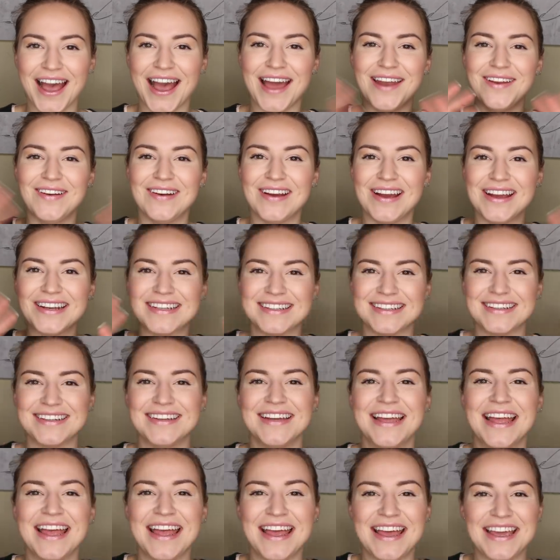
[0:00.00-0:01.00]
Hallo Leute,
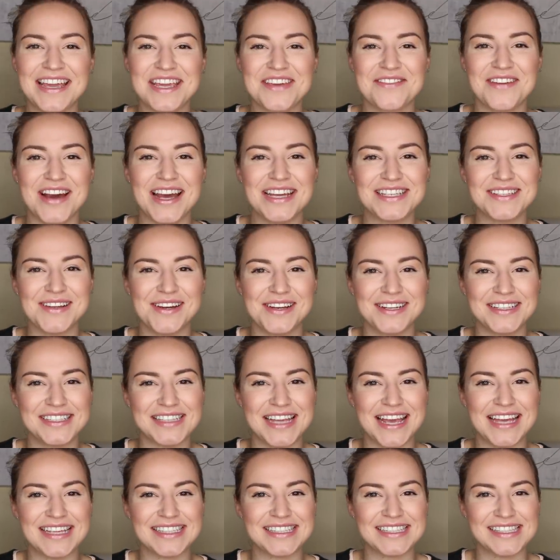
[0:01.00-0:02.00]
ich weiß, heute
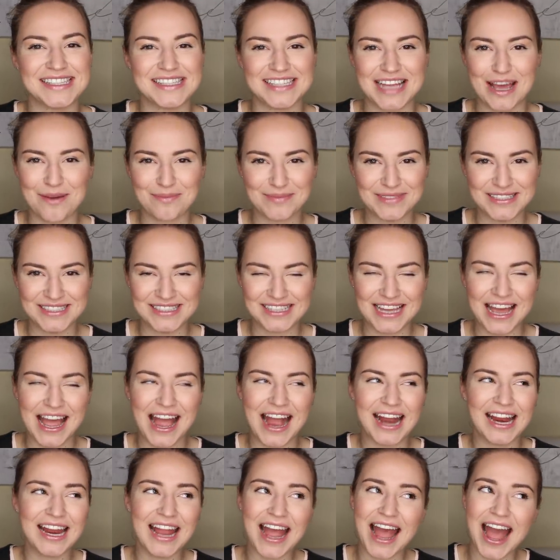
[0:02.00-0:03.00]
ist erst
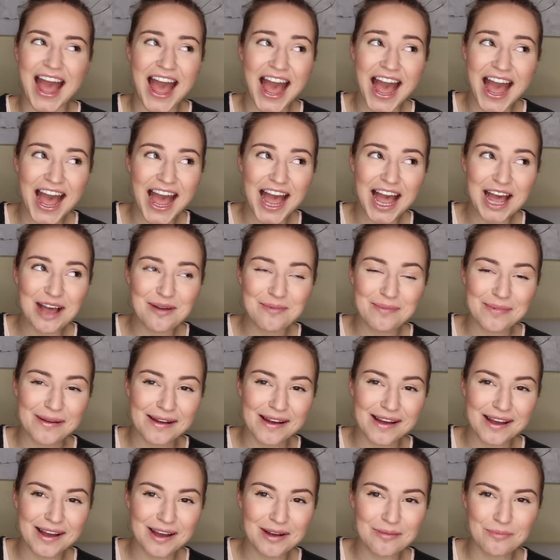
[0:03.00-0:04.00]
Samstag,
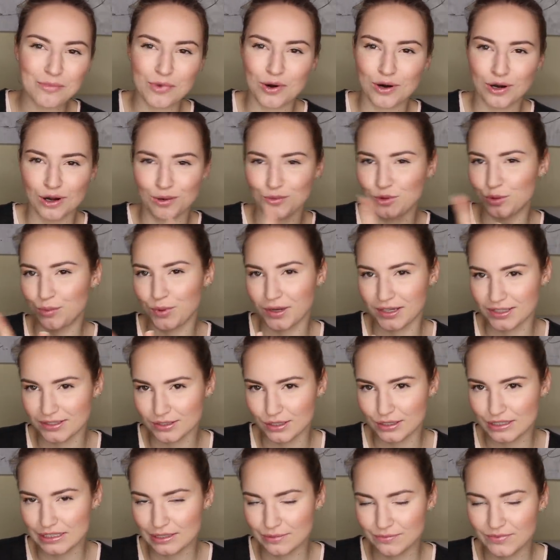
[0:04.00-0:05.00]
aber... Morgen kommt
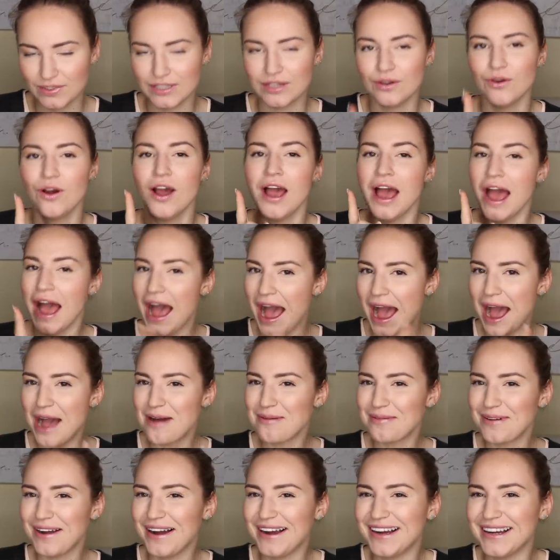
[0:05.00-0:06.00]
übrigens trotzdem ein Video.
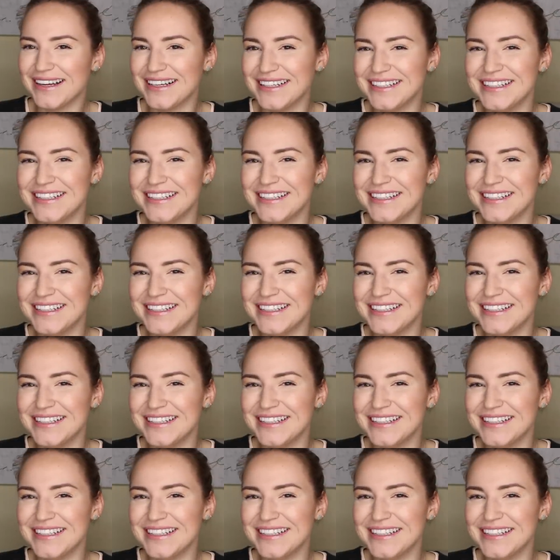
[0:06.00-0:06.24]
Aber